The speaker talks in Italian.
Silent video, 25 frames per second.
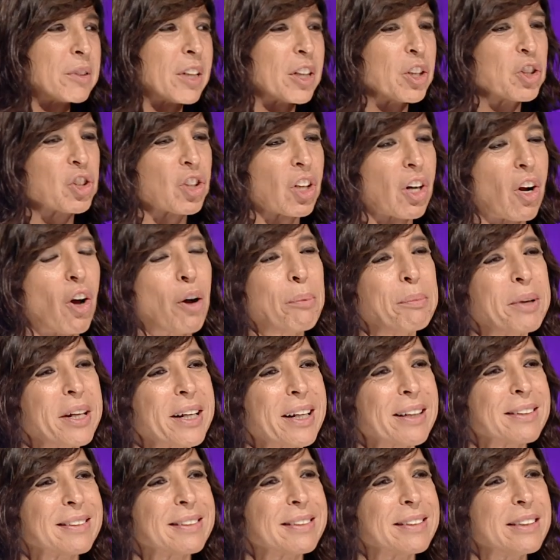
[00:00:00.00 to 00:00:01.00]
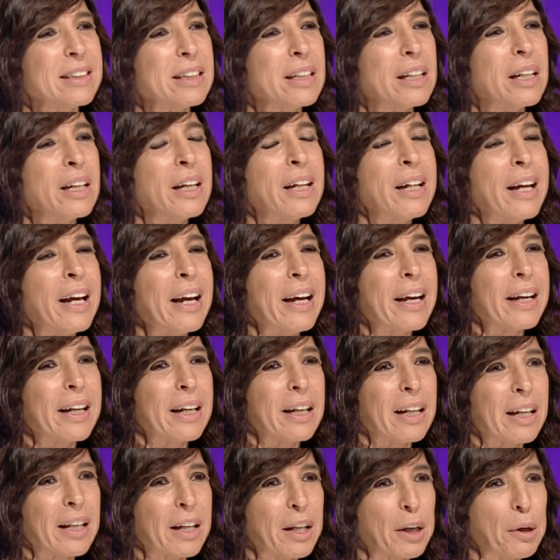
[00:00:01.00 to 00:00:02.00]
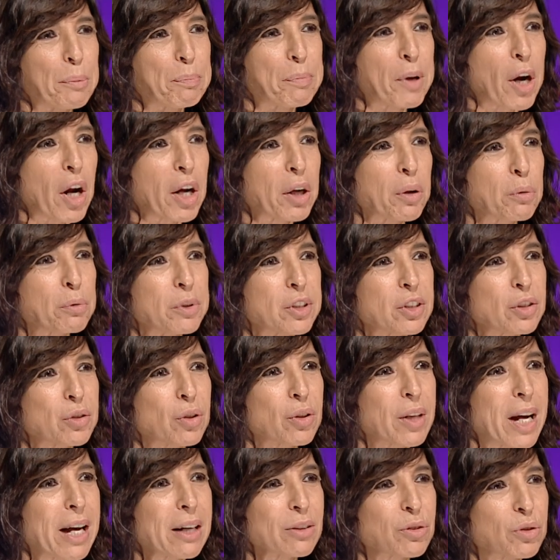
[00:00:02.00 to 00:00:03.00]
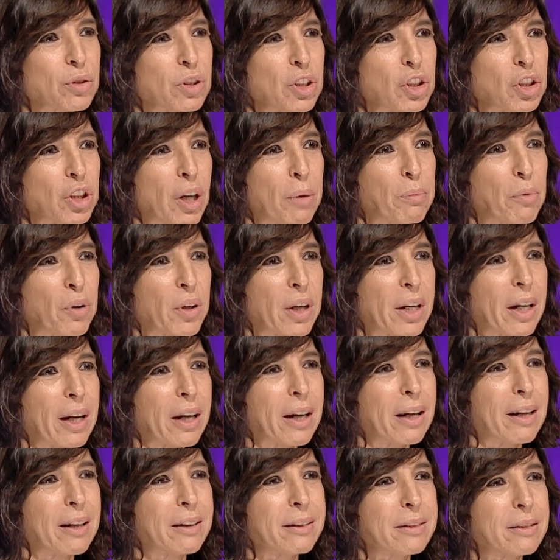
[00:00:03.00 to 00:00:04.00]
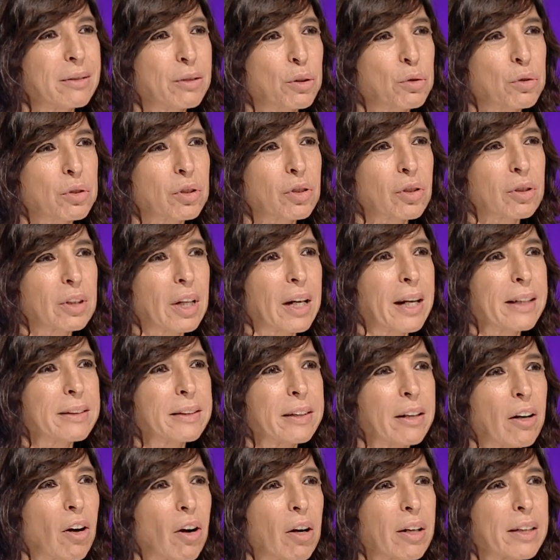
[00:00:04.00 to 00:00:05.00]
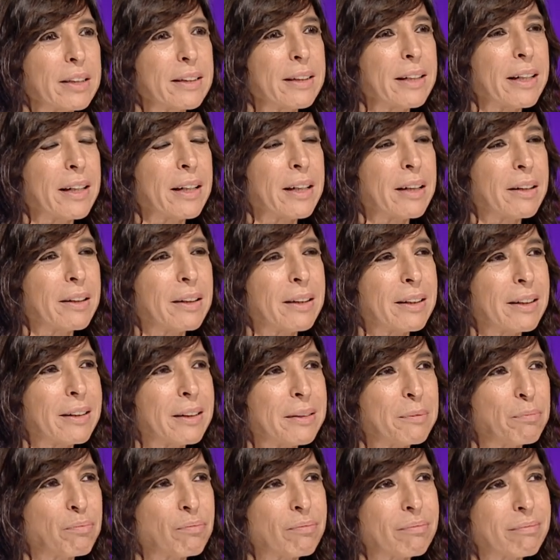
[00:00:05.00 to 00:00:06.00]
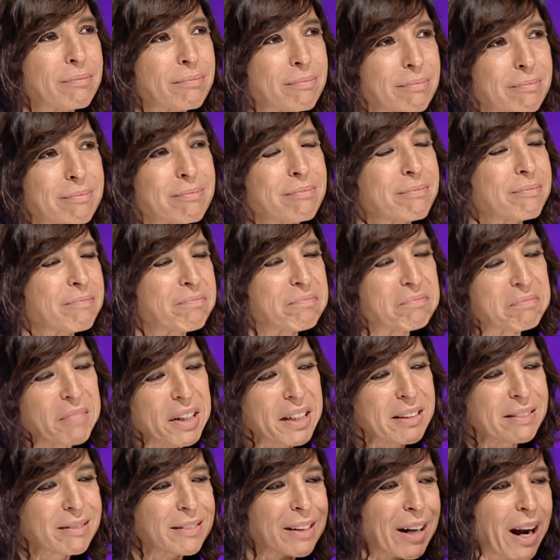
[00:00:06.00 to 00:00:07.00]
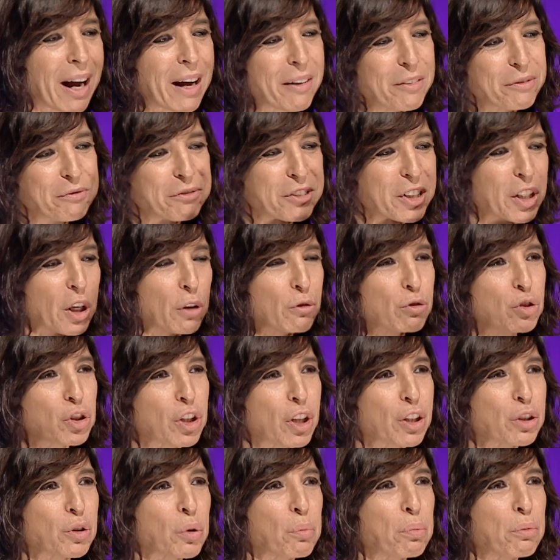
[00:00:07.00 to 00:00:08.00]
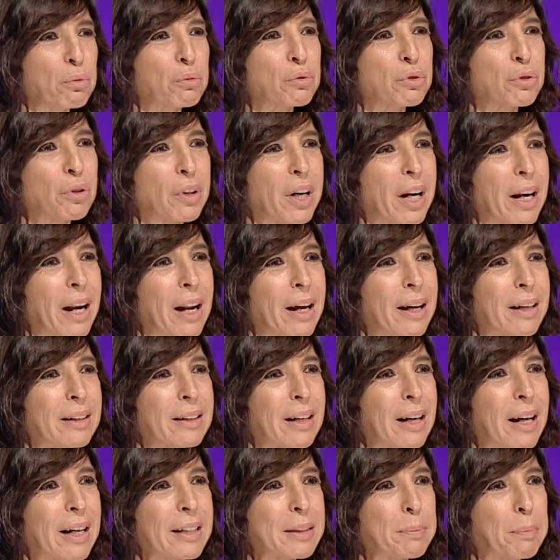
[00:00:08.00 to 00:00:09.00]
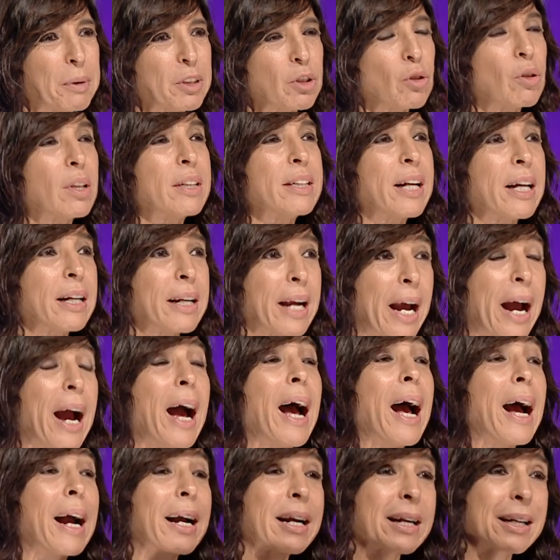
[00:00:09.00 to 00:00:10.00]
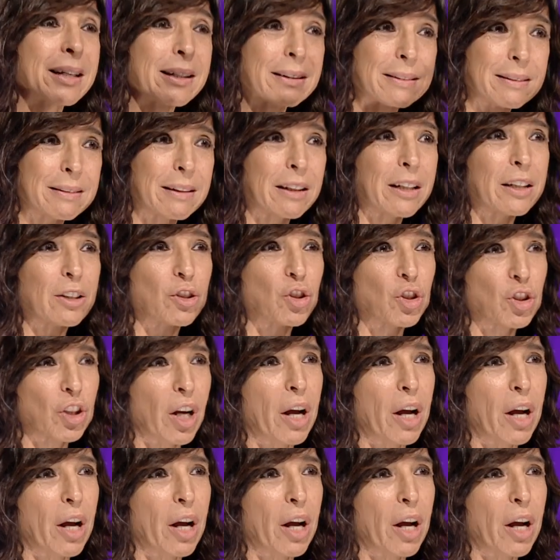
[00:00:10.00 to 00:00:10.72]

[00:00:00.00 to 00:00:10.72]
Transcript: nutrigenomica, sì. E, però in questo caso diciamo che il discorso della tiroide ehm, entra fino a un certo punto nella, okay. nell'aspetto del DNA, anche se